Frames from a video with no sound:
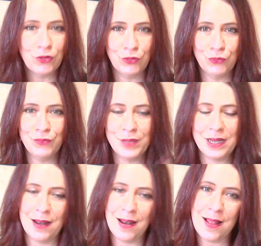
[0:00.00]
Je vous
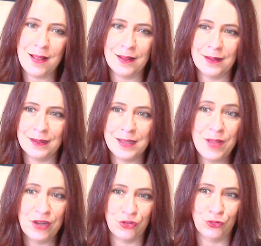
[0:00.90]
mets
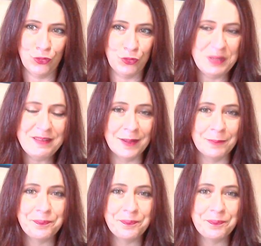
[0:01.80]
l'image de suite.